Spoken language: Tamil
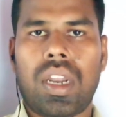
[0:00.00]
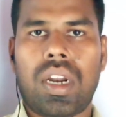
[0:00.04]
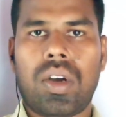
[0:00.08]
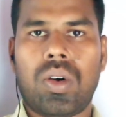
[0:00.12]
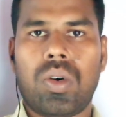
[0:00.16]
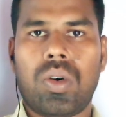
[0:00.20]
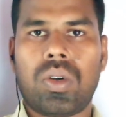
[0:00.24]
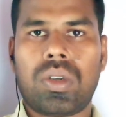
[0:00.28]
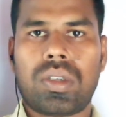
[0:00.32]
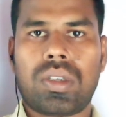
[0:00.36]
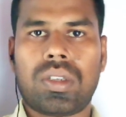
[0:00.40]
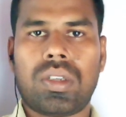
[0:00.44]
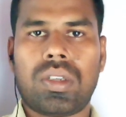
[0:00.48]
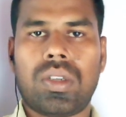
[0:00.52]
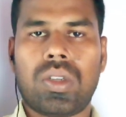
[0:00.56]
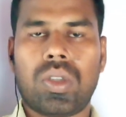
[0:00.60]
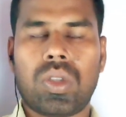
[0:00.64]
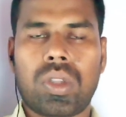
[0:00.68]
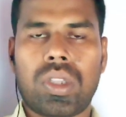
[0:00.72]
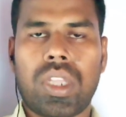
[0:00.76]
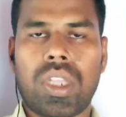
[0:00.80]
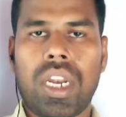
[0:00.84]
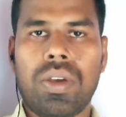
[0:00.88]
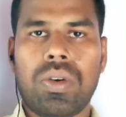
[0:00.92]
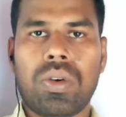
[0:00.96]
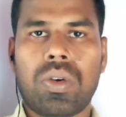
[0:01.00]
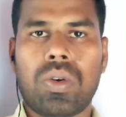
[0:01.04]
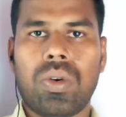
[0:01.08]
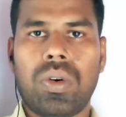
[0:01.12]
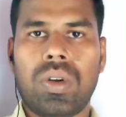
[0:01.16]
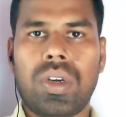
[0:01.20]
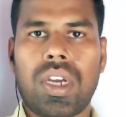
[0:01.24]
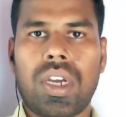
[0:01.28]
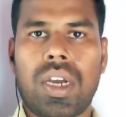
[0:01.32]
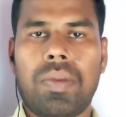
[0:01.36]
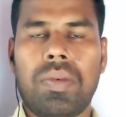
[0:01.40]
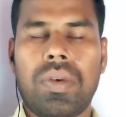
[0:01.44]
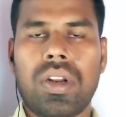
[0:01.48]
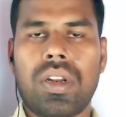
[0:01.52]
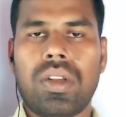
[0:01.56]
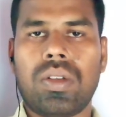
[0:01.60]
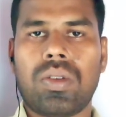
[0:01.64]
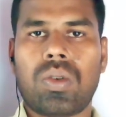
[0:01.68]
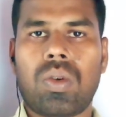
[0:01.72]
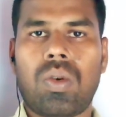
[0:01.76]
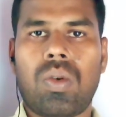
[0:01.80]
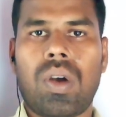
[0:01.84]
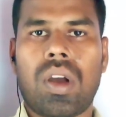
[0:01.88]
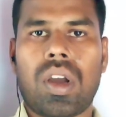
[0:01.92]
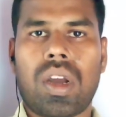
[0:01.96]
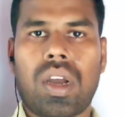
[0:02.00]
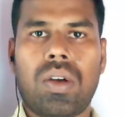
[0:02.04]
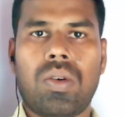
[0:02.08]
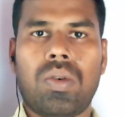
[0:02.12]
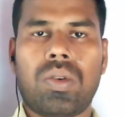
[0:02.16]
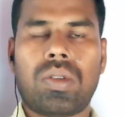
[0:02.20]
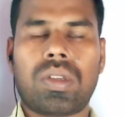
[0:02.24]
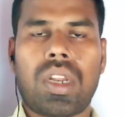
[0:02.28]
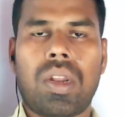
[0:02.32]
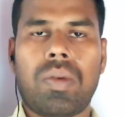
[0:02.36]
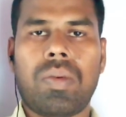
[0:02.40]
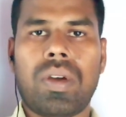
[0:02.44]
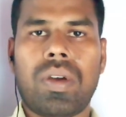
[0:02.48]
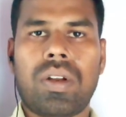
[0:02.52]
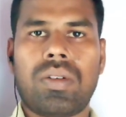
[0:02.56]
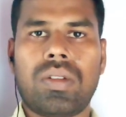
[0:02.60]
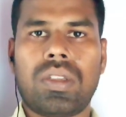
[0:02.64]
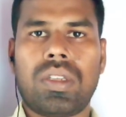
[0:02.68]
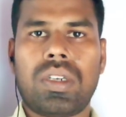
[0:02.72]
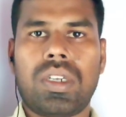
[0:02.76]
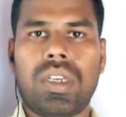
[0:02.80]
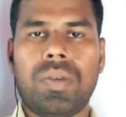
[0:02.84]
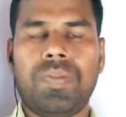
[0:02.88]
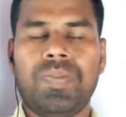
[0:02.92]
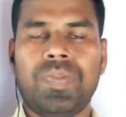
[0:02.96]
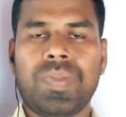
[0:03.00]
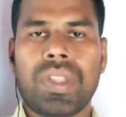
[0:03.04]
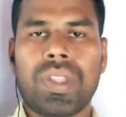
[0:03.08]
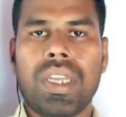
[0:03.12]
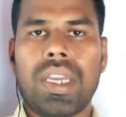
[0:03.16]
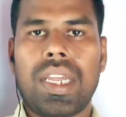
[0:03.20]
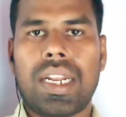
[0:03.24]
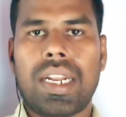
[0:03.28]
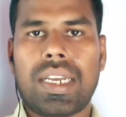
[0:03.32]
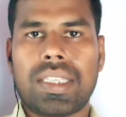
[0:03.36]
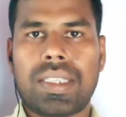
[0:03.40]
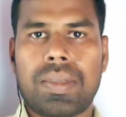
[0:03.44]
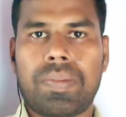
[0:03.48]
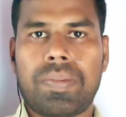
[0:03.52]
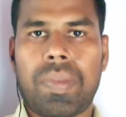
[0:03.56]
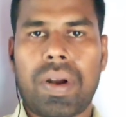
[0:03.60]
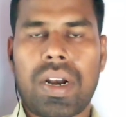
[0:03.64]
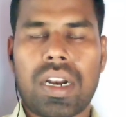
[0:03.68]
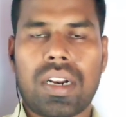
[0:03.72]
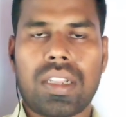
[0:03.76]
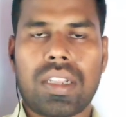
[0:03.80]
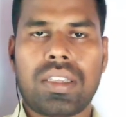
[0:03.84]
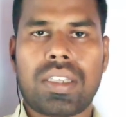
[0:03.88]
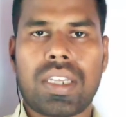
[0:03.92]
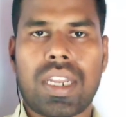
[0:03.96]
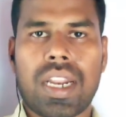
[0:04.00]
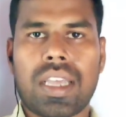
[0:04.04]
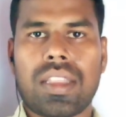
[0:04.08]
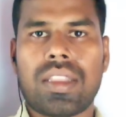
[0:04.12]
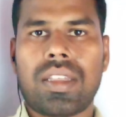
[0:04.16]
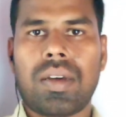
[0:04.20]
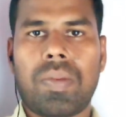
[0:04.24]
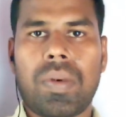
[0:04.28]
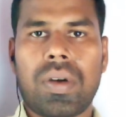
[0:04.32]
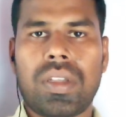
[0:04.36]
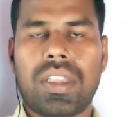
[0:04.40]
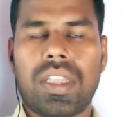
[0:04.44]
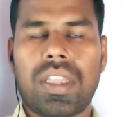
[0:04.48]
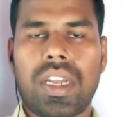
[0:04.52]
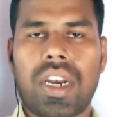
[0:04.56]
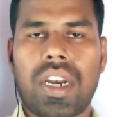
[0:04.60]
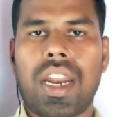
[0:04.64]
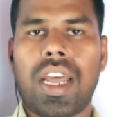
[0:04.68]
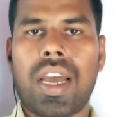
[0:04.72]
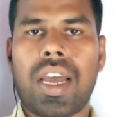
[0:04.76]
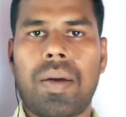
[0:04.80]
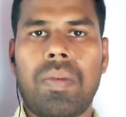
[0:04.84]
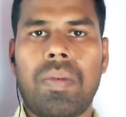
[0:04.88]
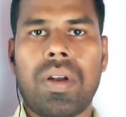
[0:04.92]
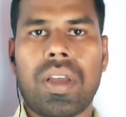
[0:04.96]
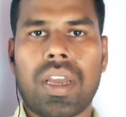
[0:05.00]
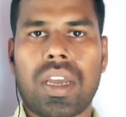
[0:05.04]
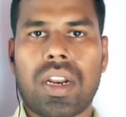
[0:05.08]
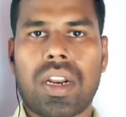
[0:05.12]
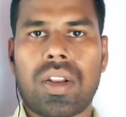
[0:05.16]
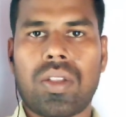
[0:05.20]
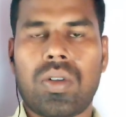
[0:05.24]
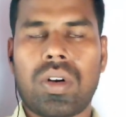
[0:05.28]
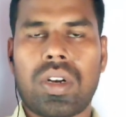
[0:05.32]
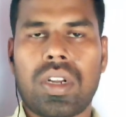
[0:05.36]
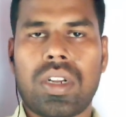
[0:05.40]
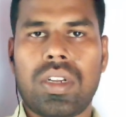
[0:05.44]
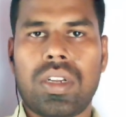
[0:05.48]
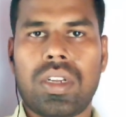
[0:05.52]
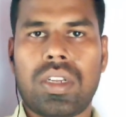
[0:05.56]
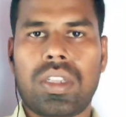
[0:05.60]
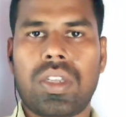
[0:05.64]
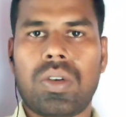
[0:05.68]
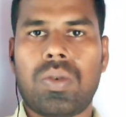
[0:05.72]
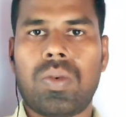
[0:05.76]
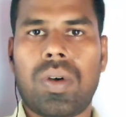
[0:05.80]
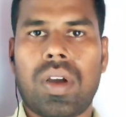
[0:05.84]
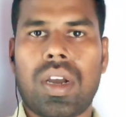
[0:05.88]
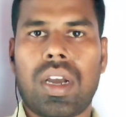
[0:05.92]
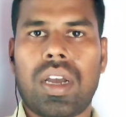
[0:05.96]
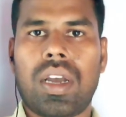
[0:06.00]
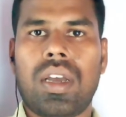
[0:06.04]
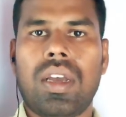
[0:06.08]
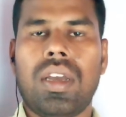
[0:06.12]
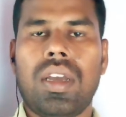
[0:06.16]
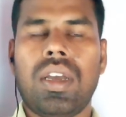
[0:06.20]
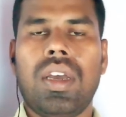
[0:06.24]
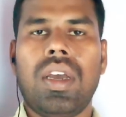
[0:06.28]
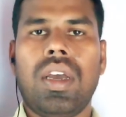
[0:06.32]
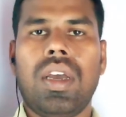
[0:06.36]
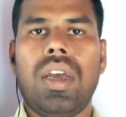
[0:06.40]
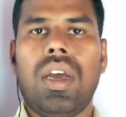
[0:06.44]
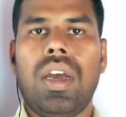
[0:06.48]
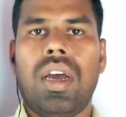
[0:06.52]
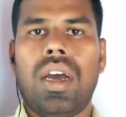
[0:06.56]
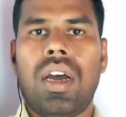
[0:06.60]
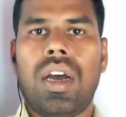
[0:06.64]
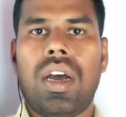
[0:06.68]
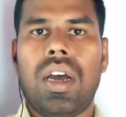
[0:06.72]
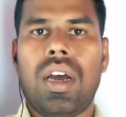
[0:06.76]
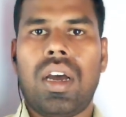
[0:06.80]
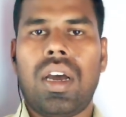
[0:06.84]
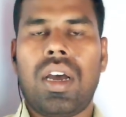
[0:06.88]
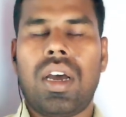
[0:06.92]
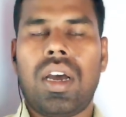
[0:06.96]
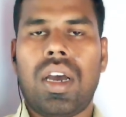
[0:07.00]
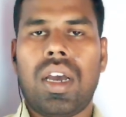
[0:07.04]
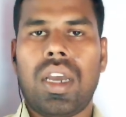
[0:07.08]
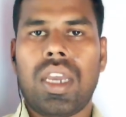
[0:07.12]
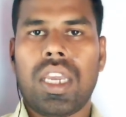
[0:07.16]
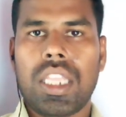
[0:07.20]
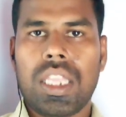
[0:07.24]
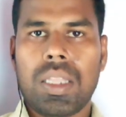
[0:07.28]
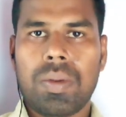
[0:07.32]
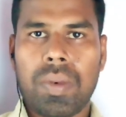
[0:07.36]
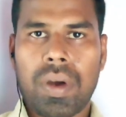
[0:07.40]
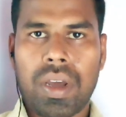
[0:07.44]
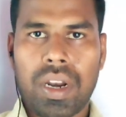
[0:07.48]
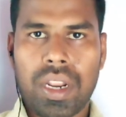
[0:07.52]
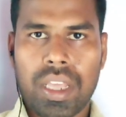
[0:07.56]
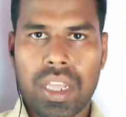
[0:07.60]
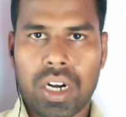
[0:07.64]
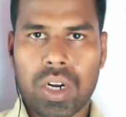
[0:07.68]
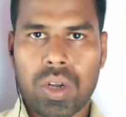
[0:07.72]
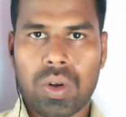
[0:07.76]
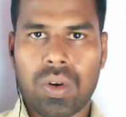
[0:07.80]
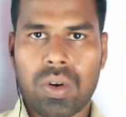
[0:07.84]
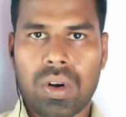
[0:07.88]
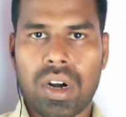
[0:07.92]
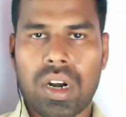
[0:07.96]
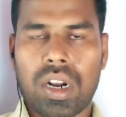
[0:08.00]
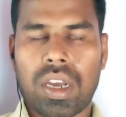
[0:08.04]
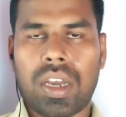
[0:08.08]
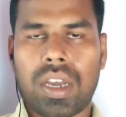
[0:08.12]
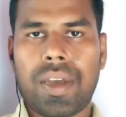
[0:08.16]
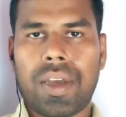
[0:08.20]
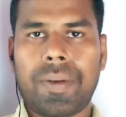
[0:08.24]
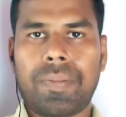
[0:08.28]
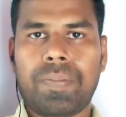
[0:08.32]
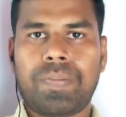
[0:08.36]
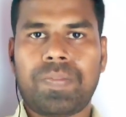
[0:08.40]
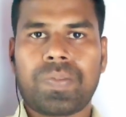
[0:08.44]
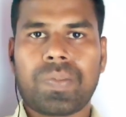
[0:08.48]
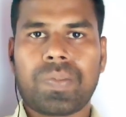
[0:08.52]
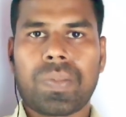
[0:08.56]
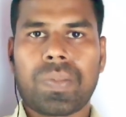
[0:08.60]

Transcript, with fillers: என்ன ஒரு தெளிவு கொடு அப்படின்னு சொல்லுவாங்க ஒரு சில பேர் வந்துட்டு எனக்கு பண்ணுறது சரியா தப்பாக தெரியல அப்படிங்கிறதோட நிறுத்திக்குவாங்க இந்த மாதிரி இருக்கிறவங்களுக்கு